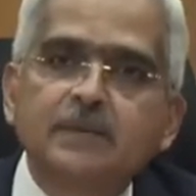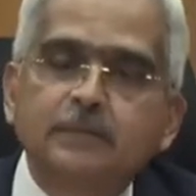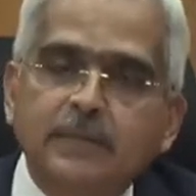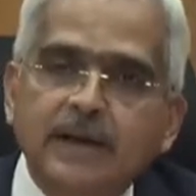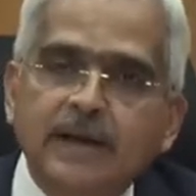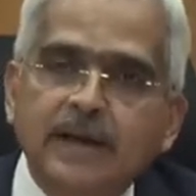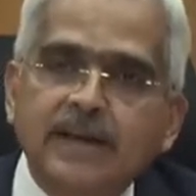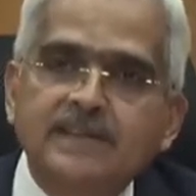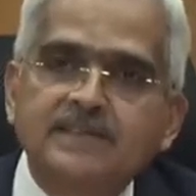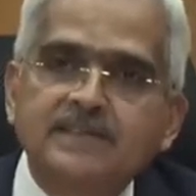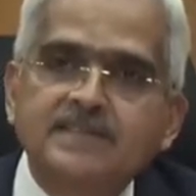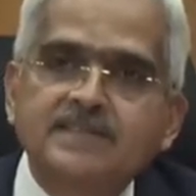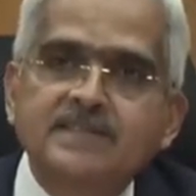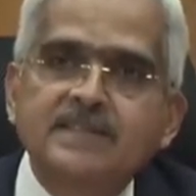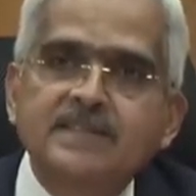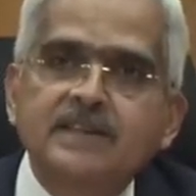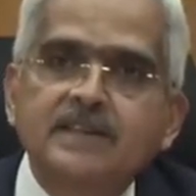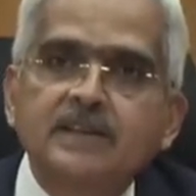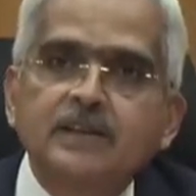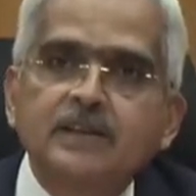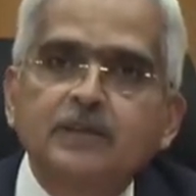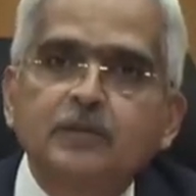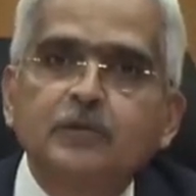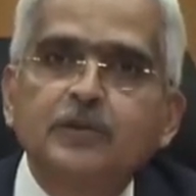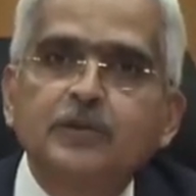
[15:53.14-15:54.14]
விரைவான
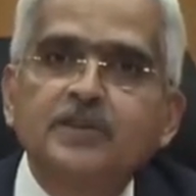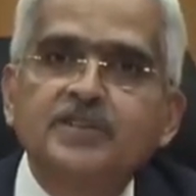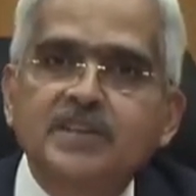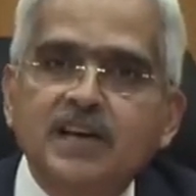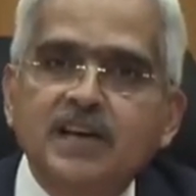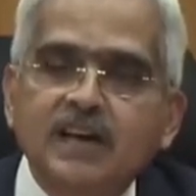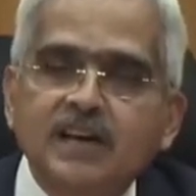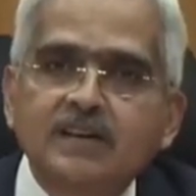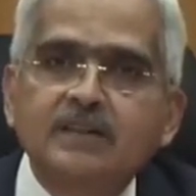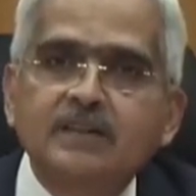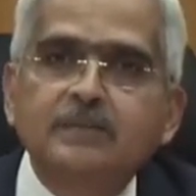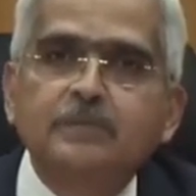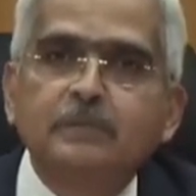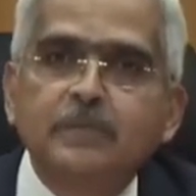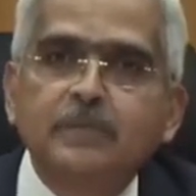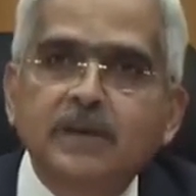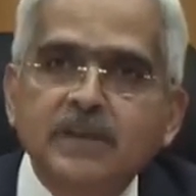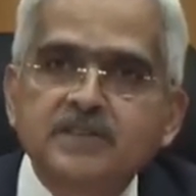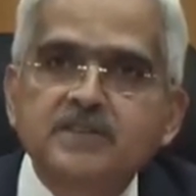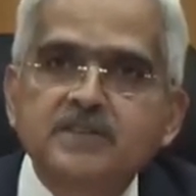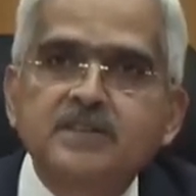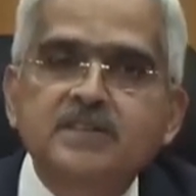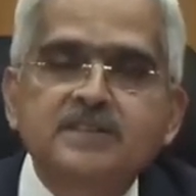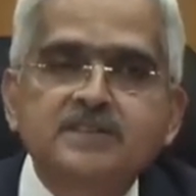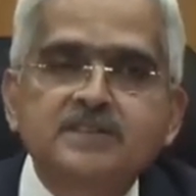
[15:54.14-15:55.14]
மற்றும் அதிக
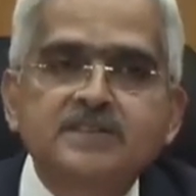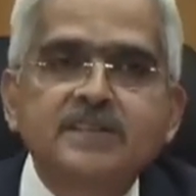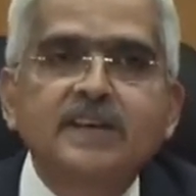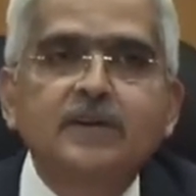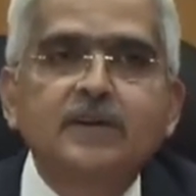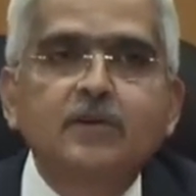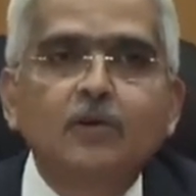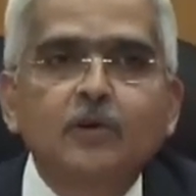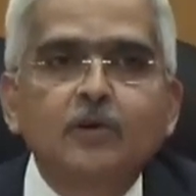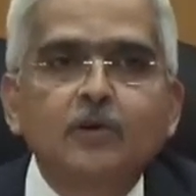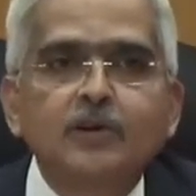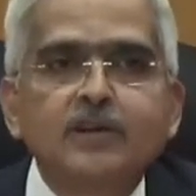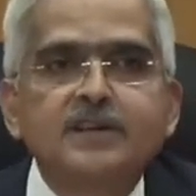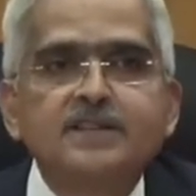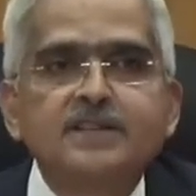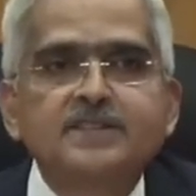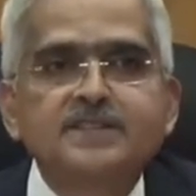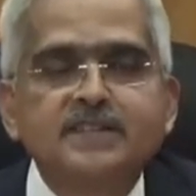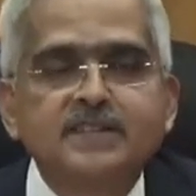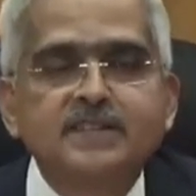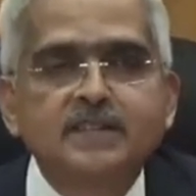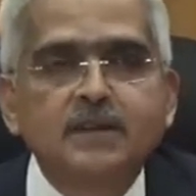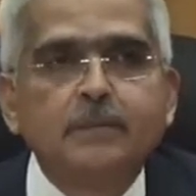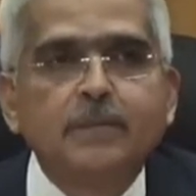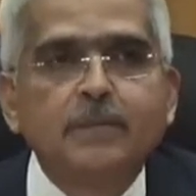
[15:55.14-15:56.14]
வருவாயை
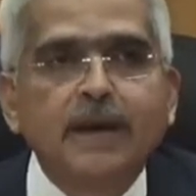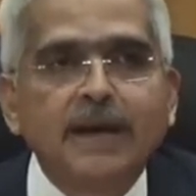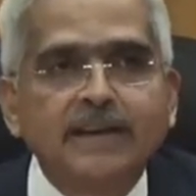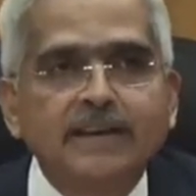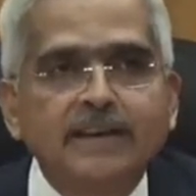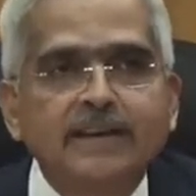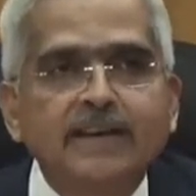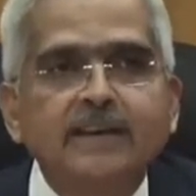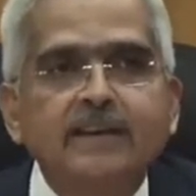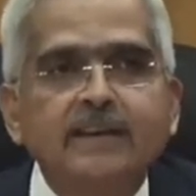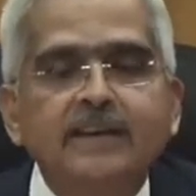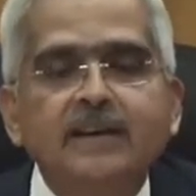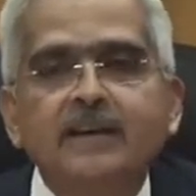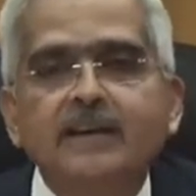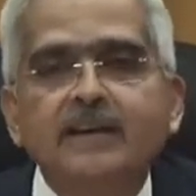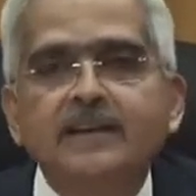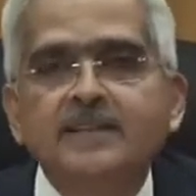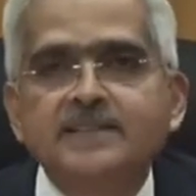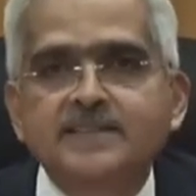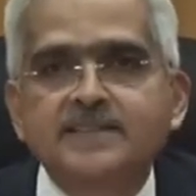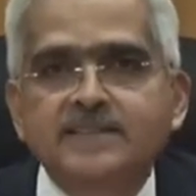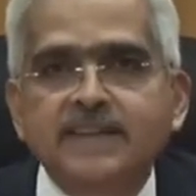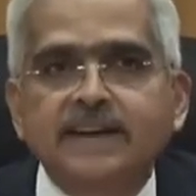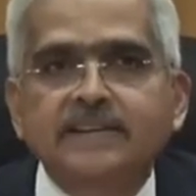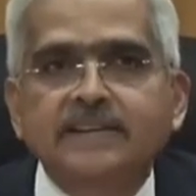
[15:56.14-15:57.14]
உறுதியளிக்கும் வகையில்
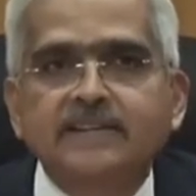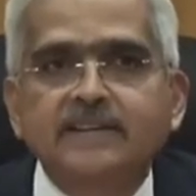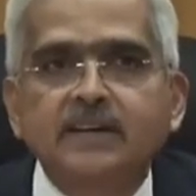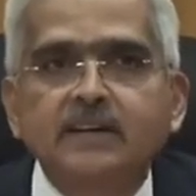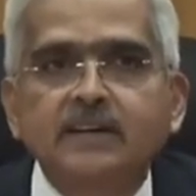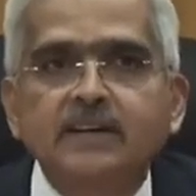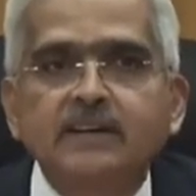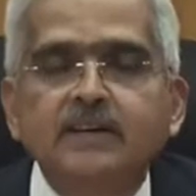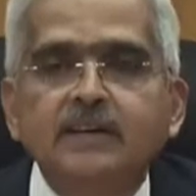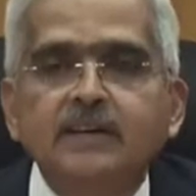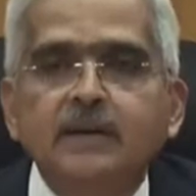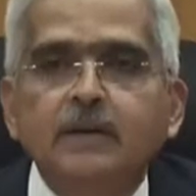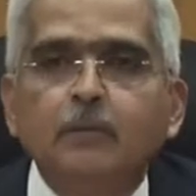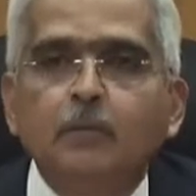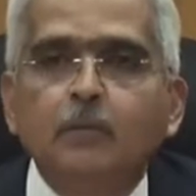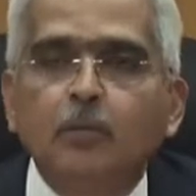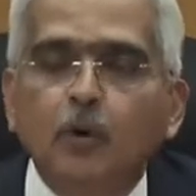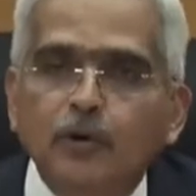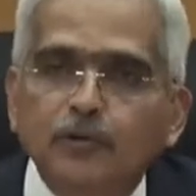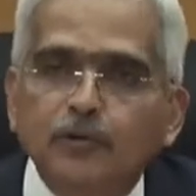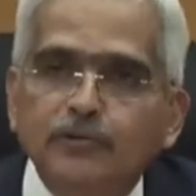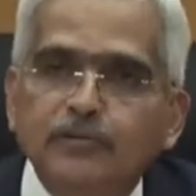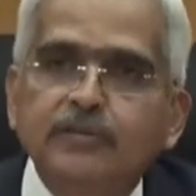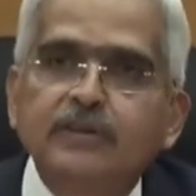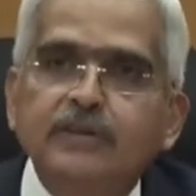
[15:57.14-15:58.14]

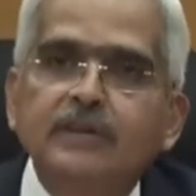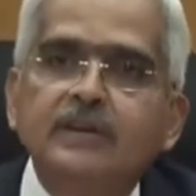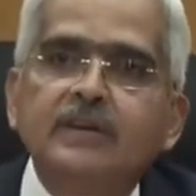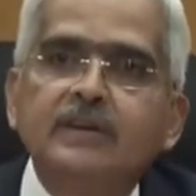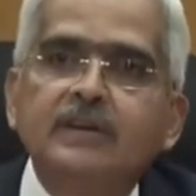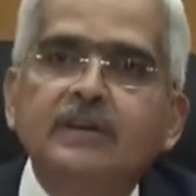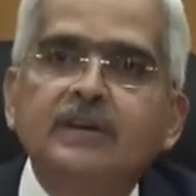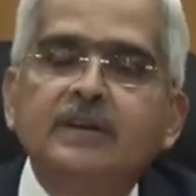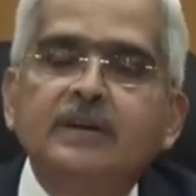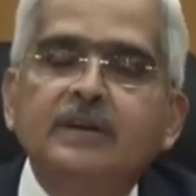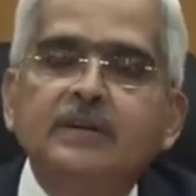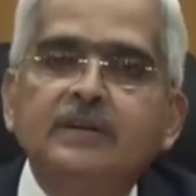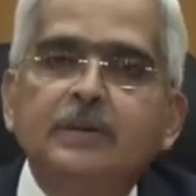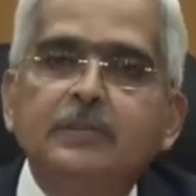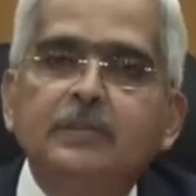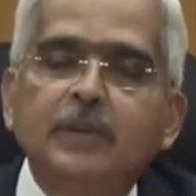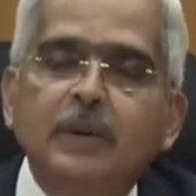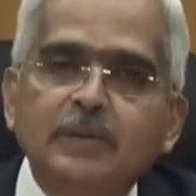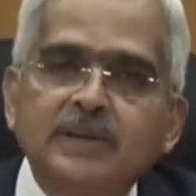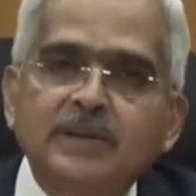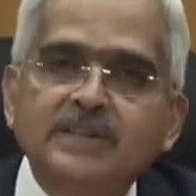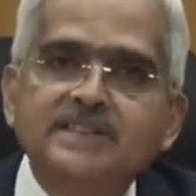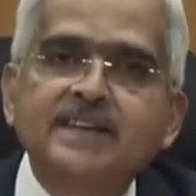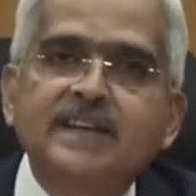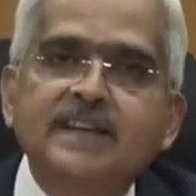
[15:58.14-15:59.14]
ஒழுங்குபடுத்தப்படாத நிறுவன
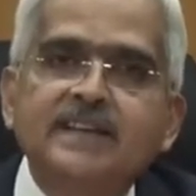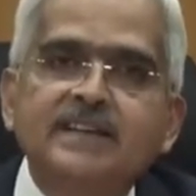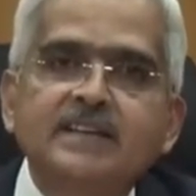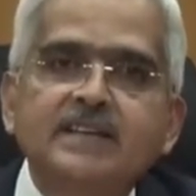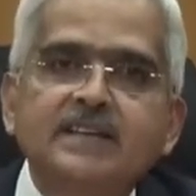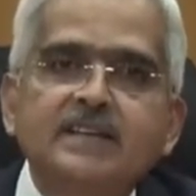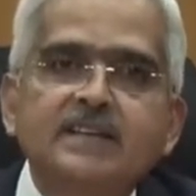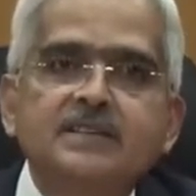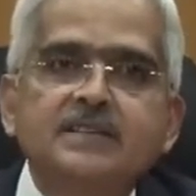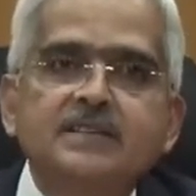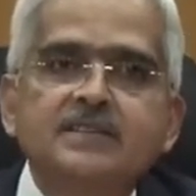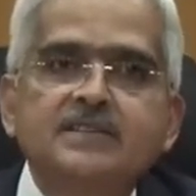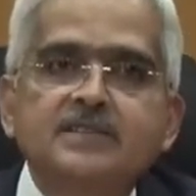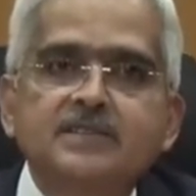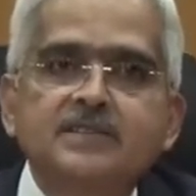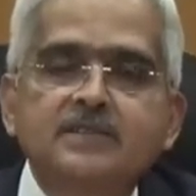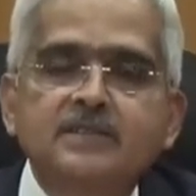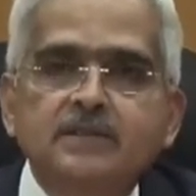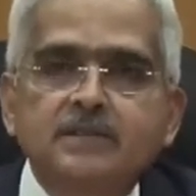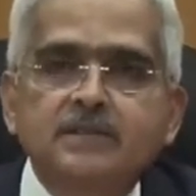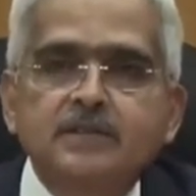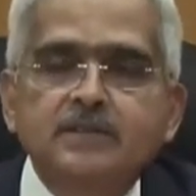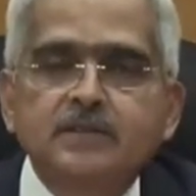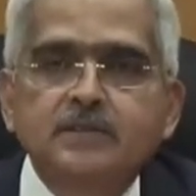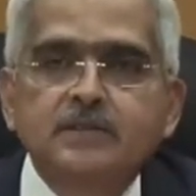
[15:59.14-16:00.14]
சலுகைகளை நம்ப
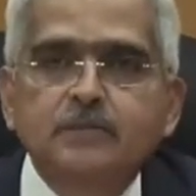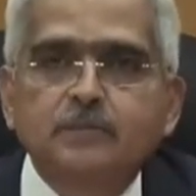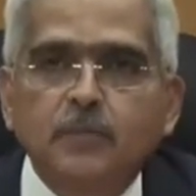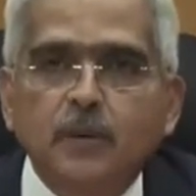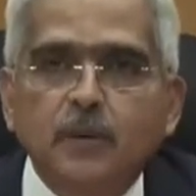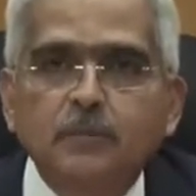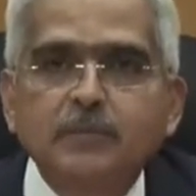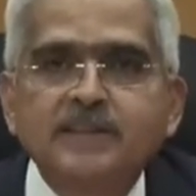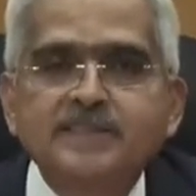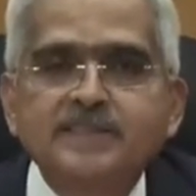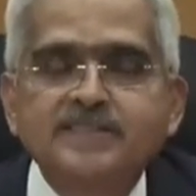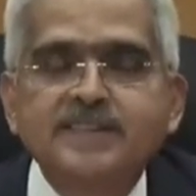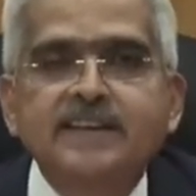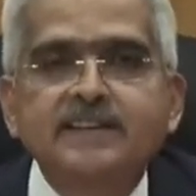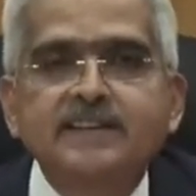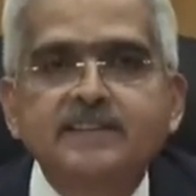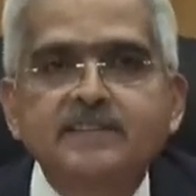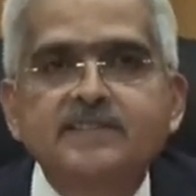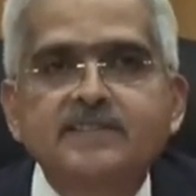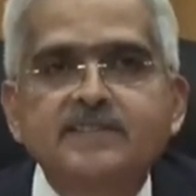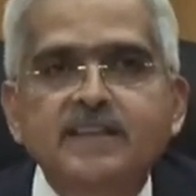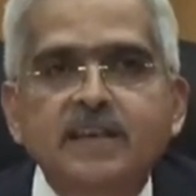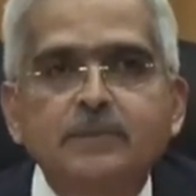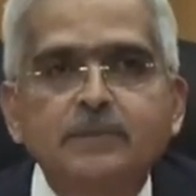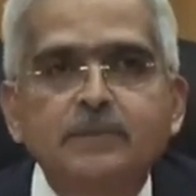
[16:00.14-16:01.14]
வேண்டாம் அதை
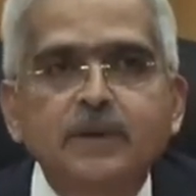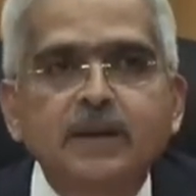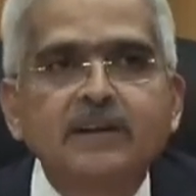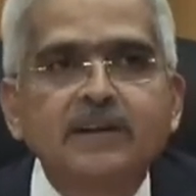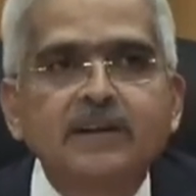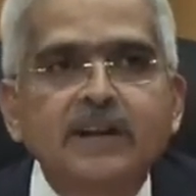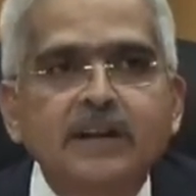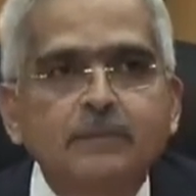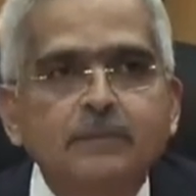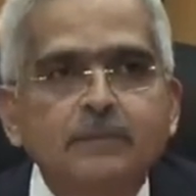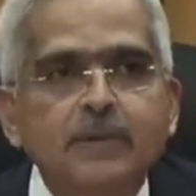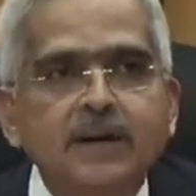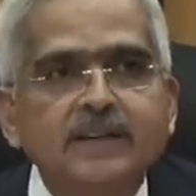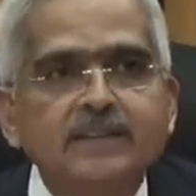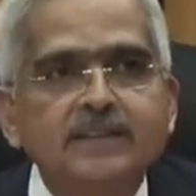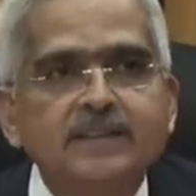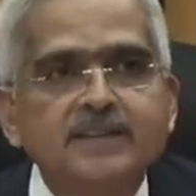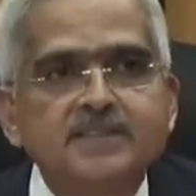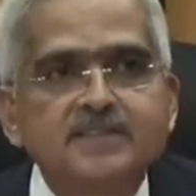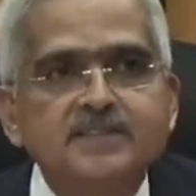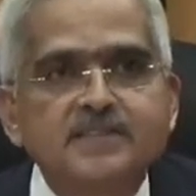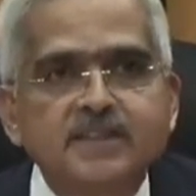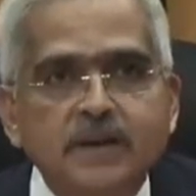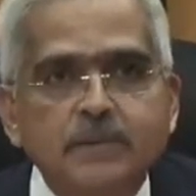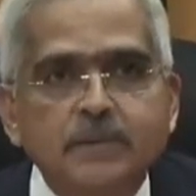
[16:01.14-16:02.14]
நம்பி பணம்
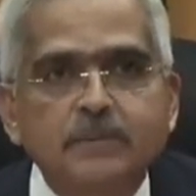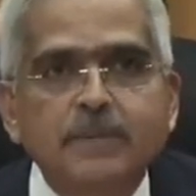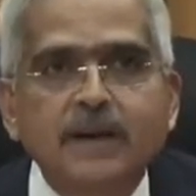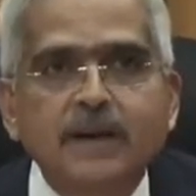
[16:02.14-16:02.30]
செலுத்தினால்